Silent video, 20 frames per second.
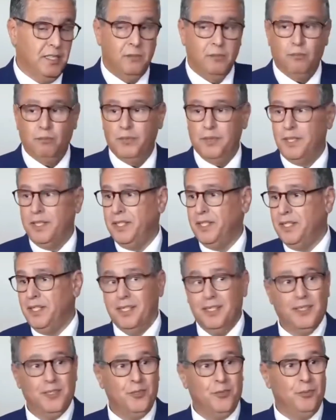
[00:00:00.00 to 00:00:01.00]
من
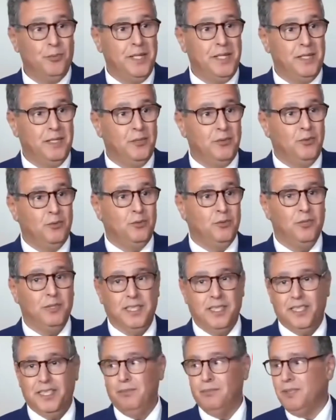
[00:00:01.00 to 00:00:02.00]
هنا يومين
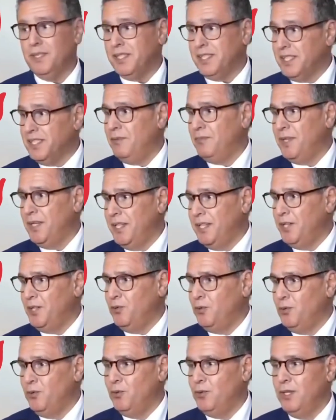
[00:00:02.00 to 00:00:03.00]
ويعني من الصعب
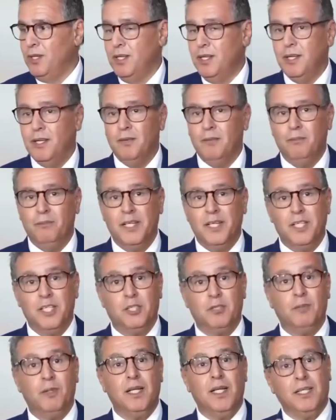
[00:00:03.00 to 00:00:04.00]
انه
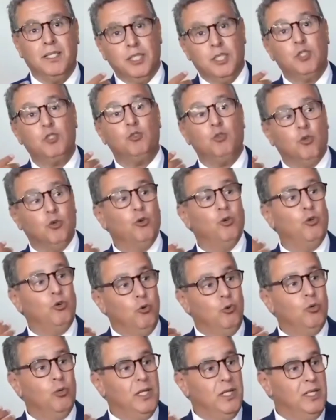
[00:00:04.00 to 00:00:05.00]
بالنسبه لهذيك الشهور
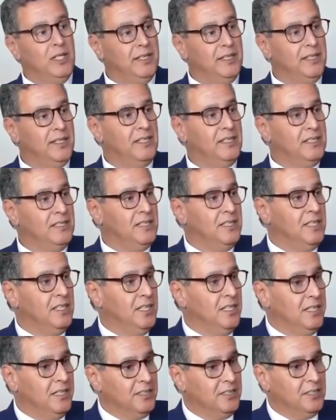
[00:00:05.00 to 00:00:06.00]
الاولى اللي كانت
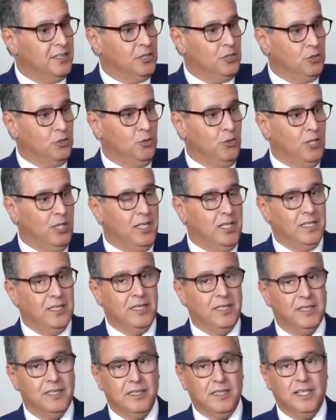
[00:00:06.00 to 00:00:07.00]
نرجعوا على
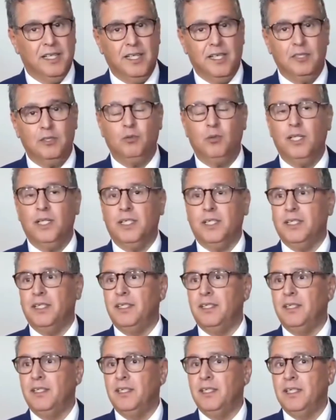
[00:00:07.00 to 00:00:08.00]
الاقتطاعات
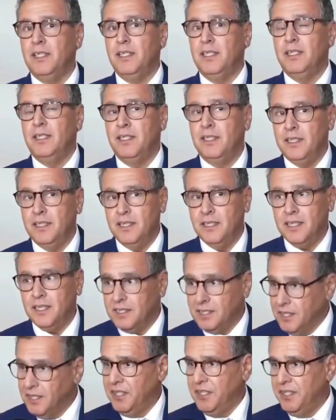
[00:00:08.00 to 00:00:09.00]
ولكن إيه،
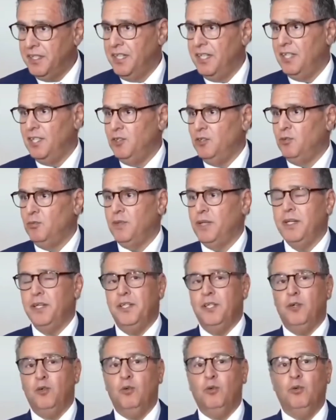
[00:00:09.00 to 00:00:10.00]
اقترحنا عليهم
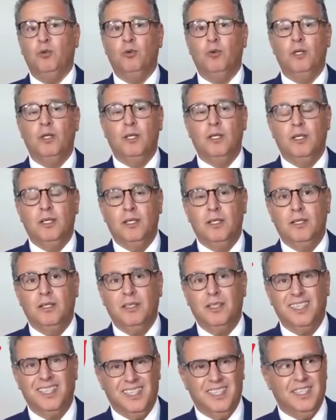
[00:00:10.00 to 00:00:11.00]
انه آه،
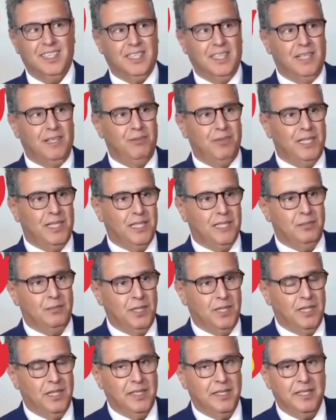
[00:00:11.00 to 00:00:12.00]
يعني الاضرابات
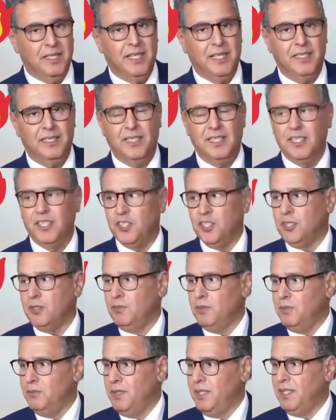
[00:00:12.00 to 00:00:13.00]
الكبيره هي هذه اللي
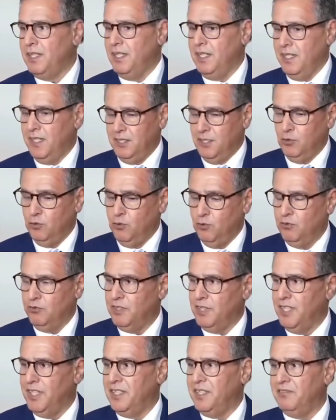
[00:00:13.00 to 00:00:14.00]
جات من بعد اللي غادي تكون
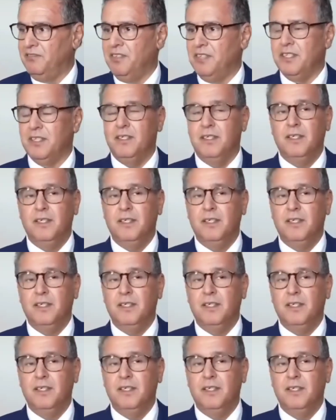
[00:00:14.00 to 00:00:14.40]
يعني في,